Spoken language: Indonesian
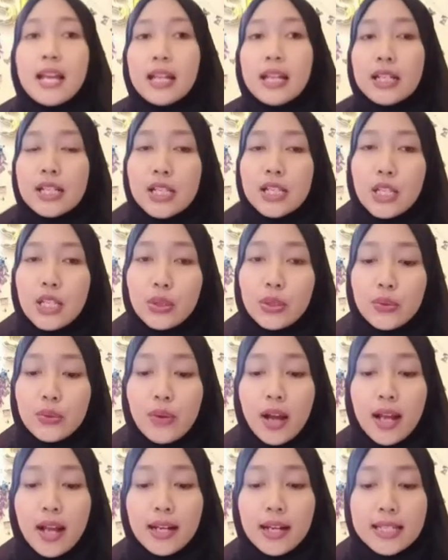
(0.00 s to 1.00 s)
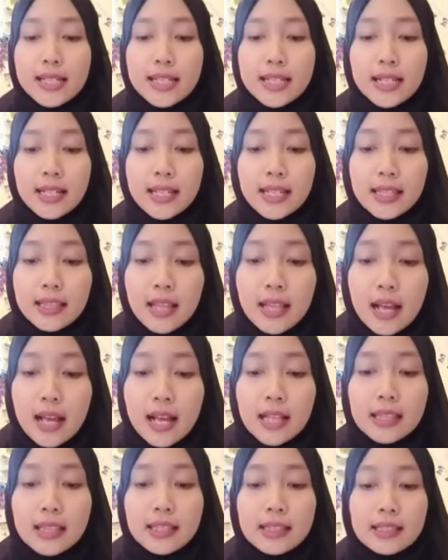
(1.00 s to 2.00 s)
Di situ ada
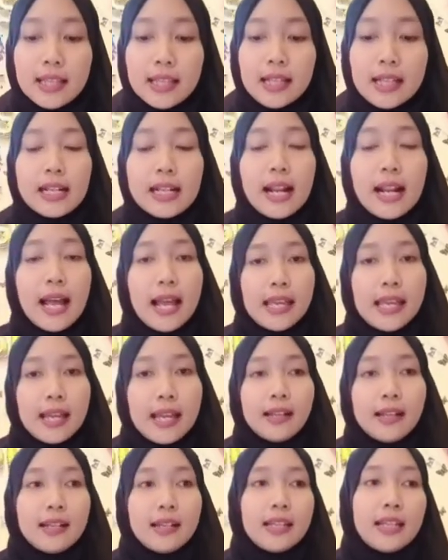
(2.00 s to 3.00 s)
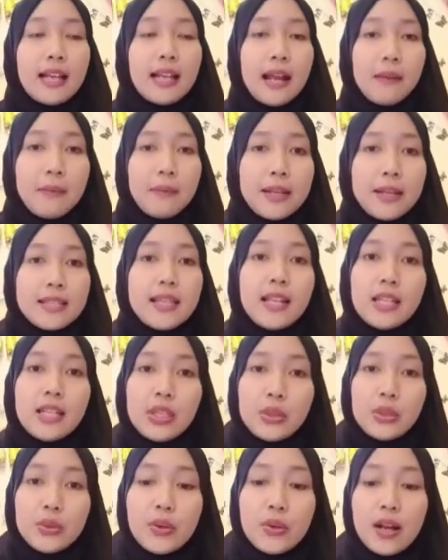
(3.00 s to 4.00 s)
cerita tentang nelayan dan ikan mas dan
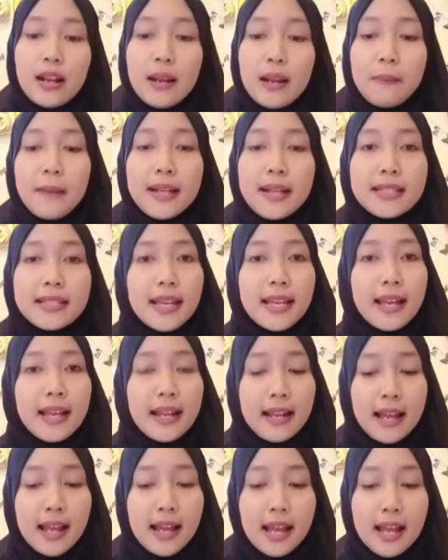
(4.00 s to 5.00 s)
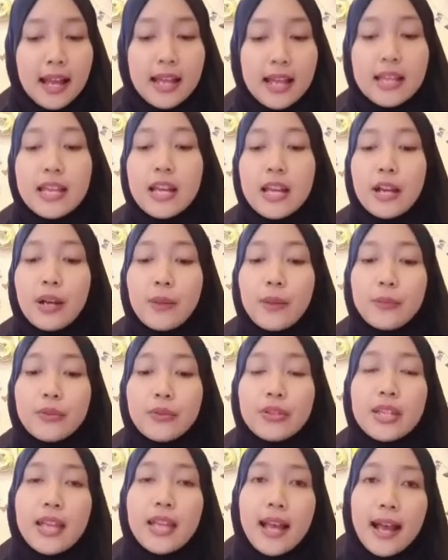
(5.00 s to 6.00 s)
itu kalian baca ya, Nak.
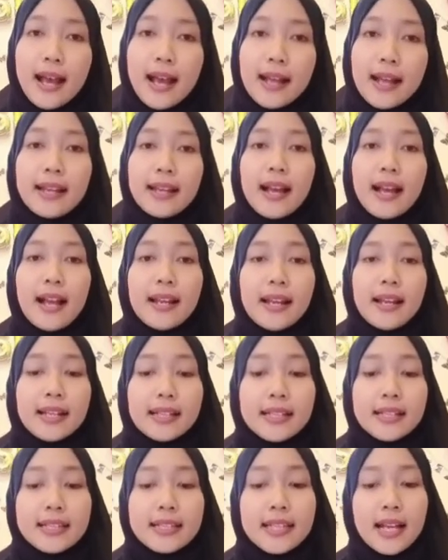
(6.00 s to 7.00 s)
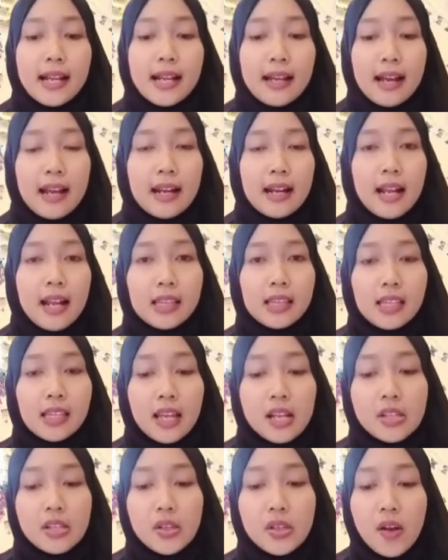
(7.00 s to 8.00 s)
Kemudian kalian kerjakan
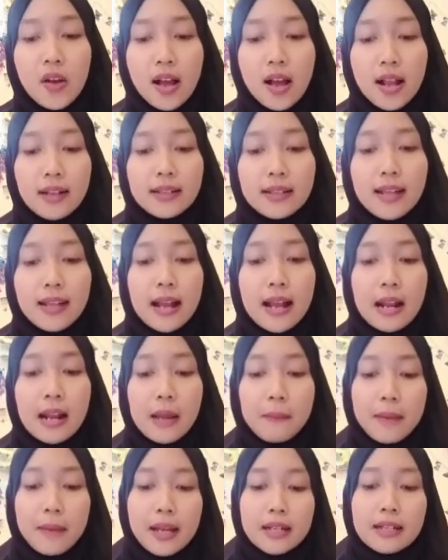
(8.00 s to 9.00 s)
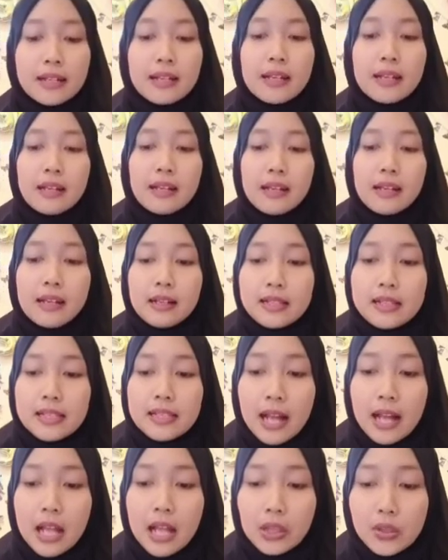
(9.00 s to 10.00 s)
latihan soal di halaman
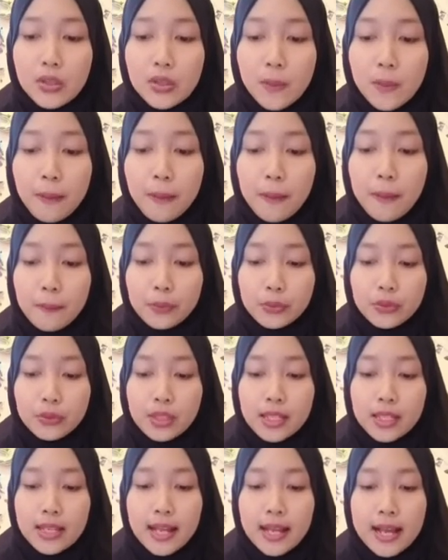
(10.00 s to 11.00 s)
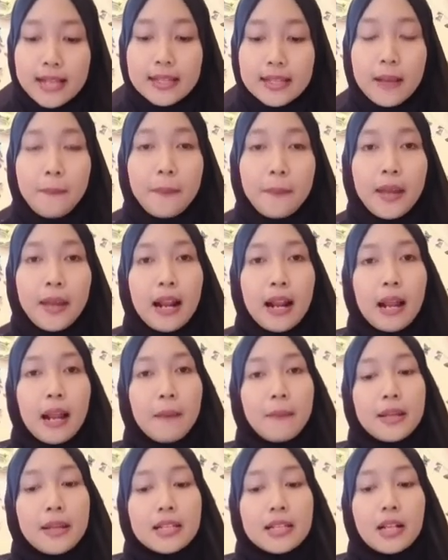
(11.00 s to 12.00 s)
143 sampai
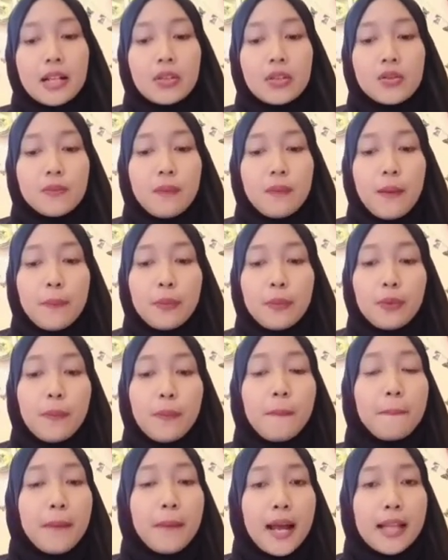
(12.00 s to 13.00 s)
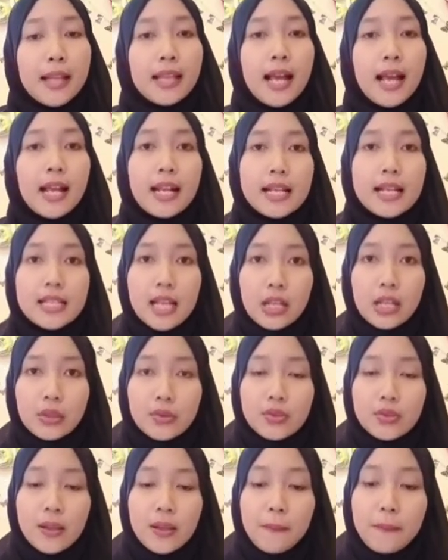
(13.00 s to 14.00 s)
halaman 144 ada
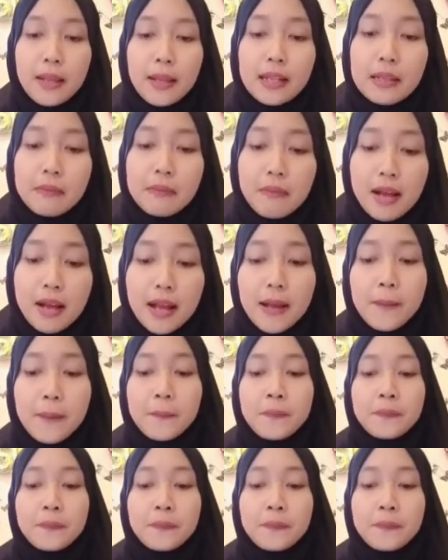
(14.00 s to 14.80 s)
1 sampai 5.